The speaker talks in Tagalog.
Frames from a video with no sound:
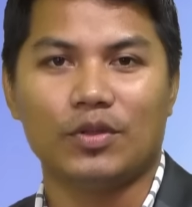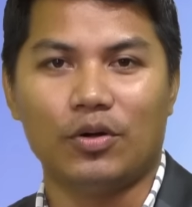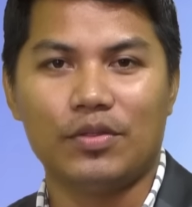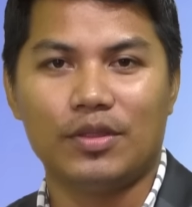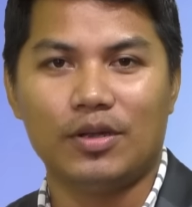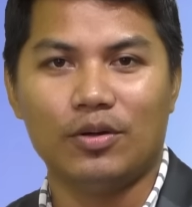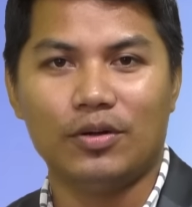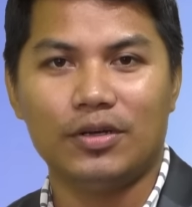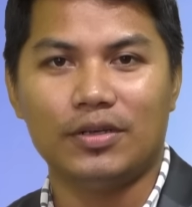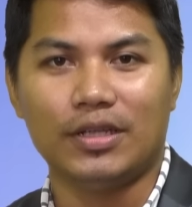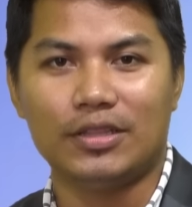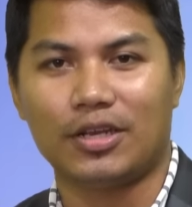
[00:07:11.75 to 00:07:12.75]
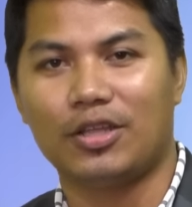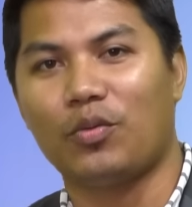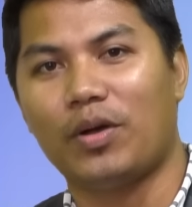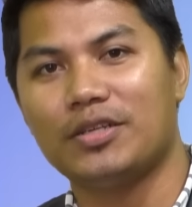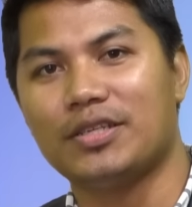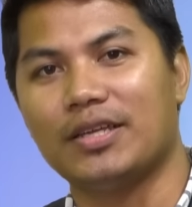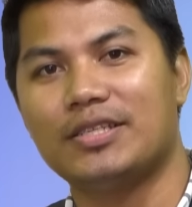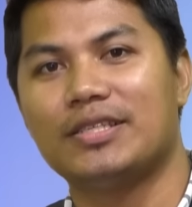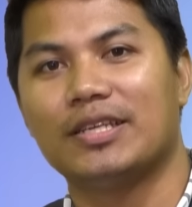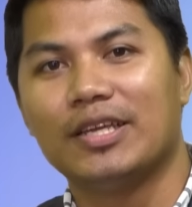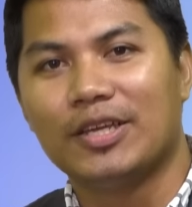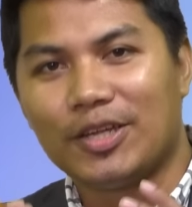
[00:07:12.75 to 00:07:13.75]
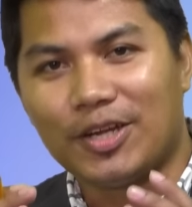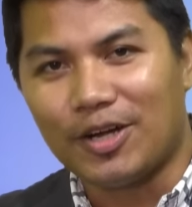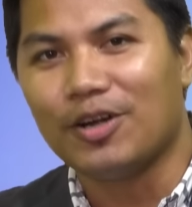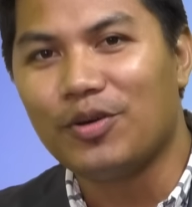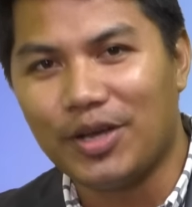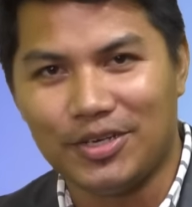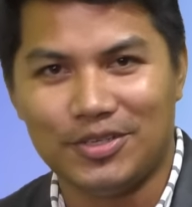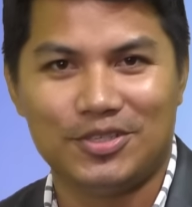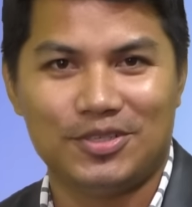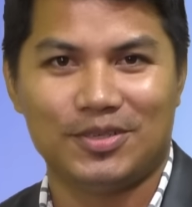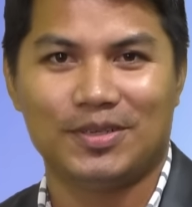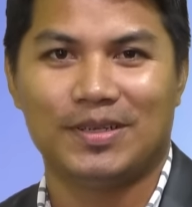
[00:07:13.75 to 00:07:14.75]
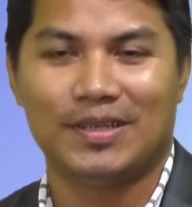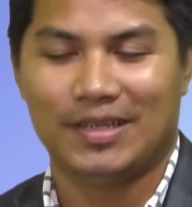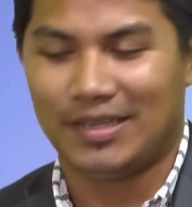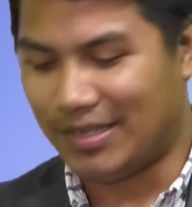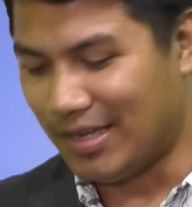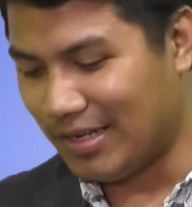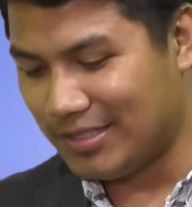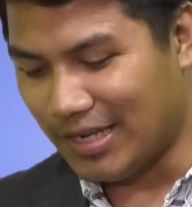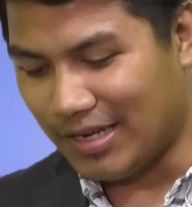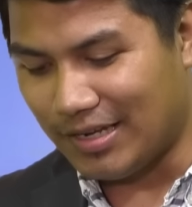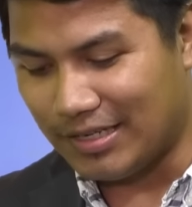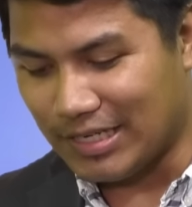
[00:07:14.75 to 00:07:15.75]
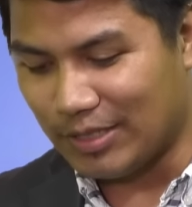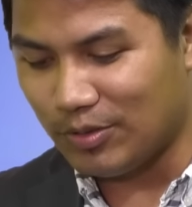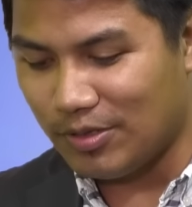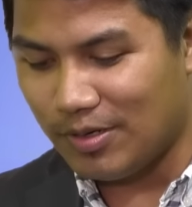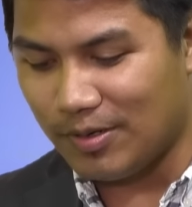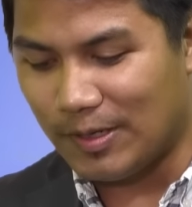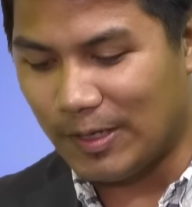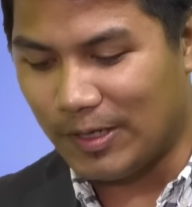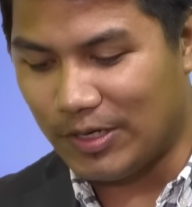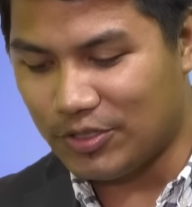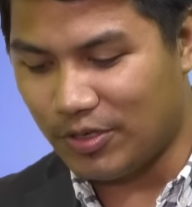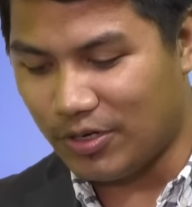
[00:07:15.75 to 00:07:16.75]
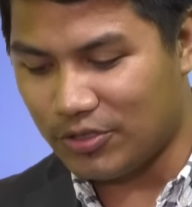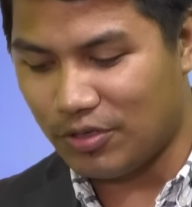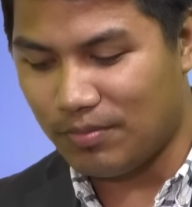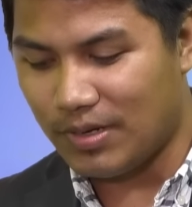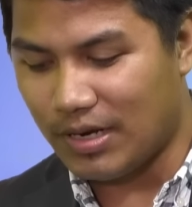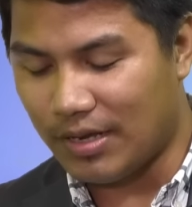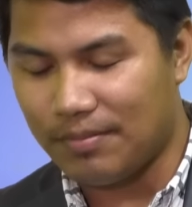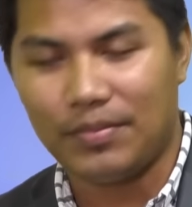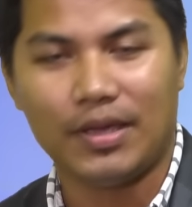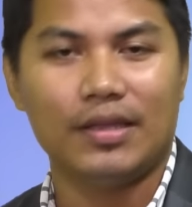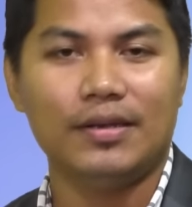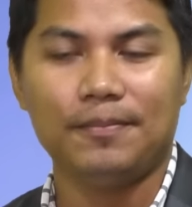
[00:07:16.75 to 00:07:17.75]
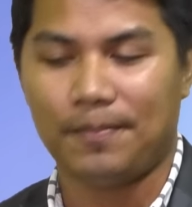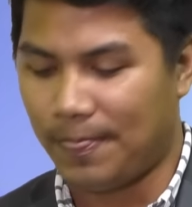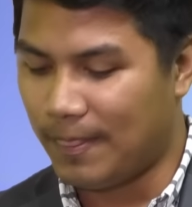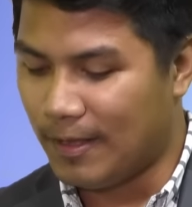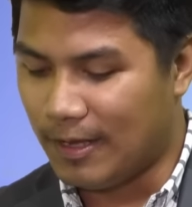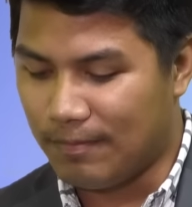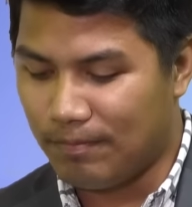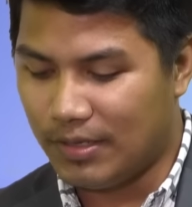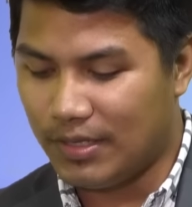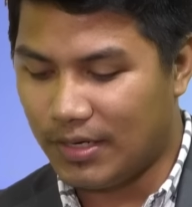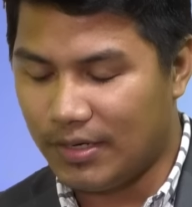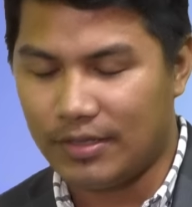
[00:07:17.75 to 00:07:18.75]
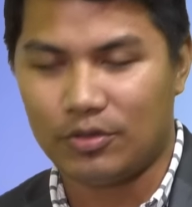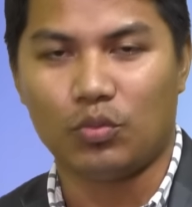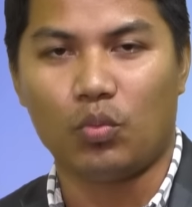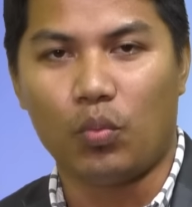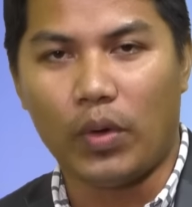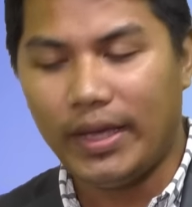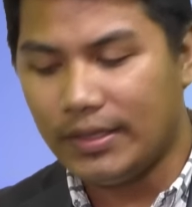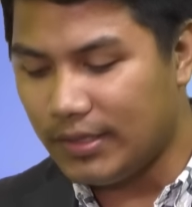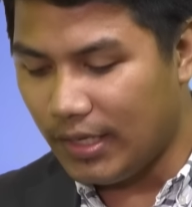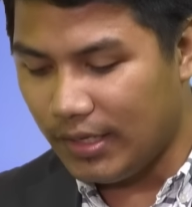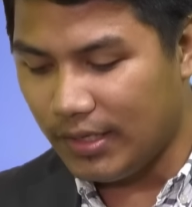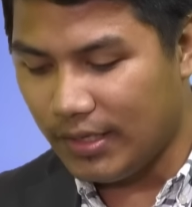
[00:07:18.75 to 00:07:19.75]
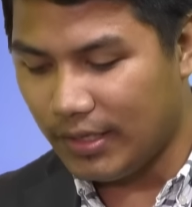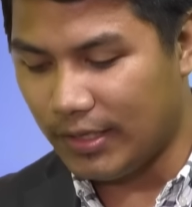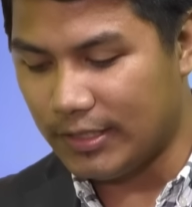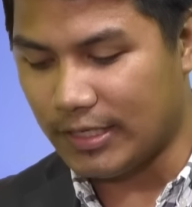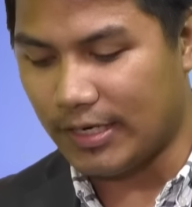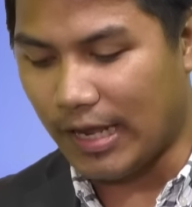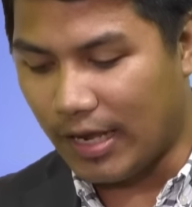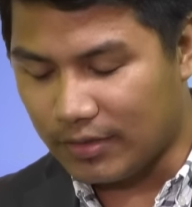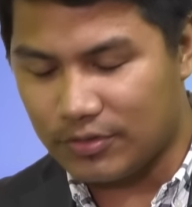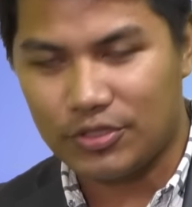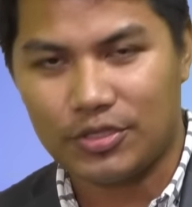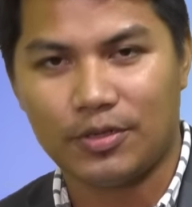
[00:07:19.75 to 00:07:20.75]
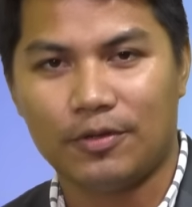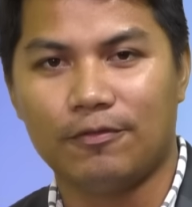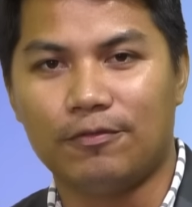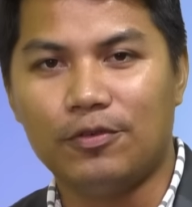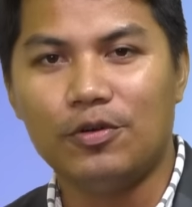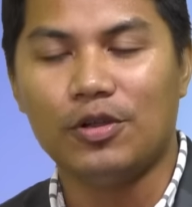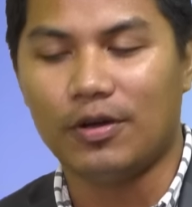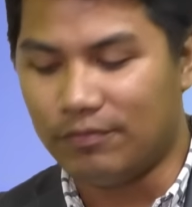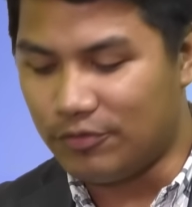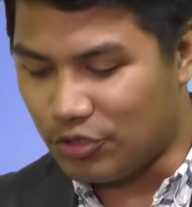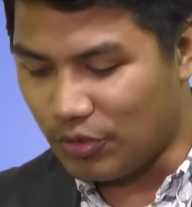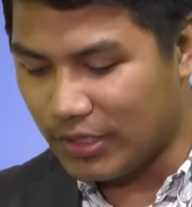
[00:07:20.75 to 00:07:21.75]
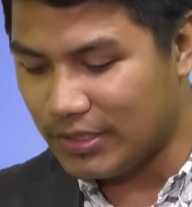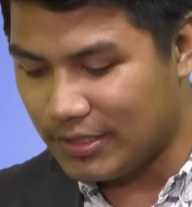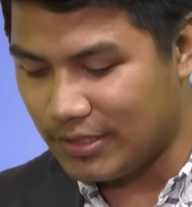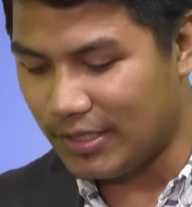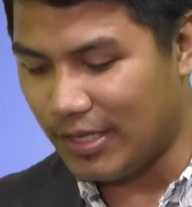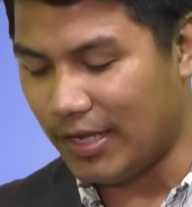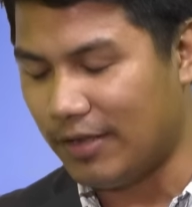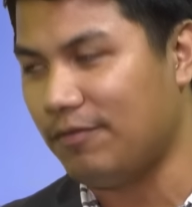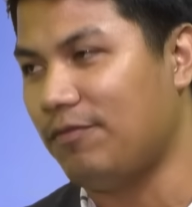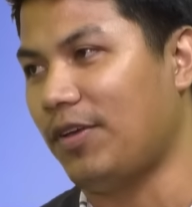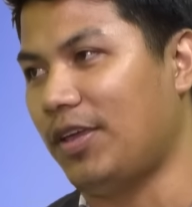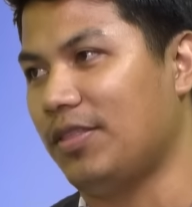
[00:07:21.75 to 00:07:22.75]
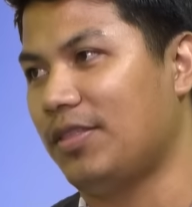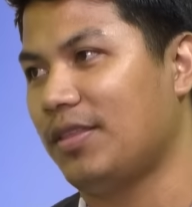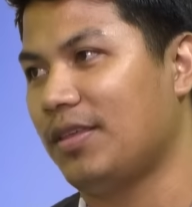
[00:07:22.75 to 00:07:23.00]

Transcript: on the Lord, it requires us courage. Kag sa, sa aton introduction mga abyan, humble diri that waiting is an act full of trust and faith.